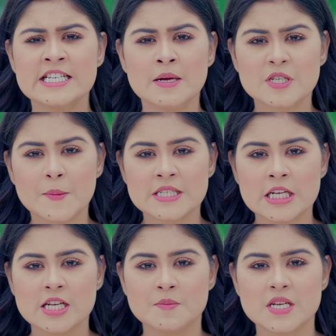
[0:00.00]
চামচার
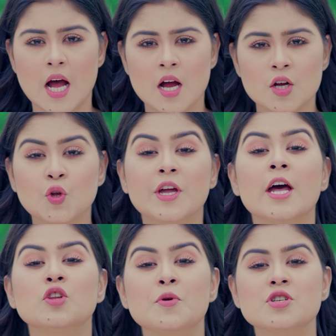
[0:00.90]
বাচ্চা চামচা তোকে
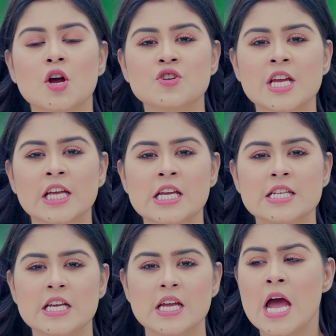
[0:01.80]
এত বড় সাহস কে
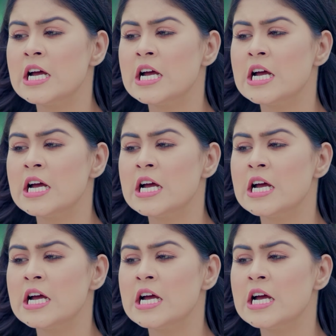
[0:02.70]
দিয়েছে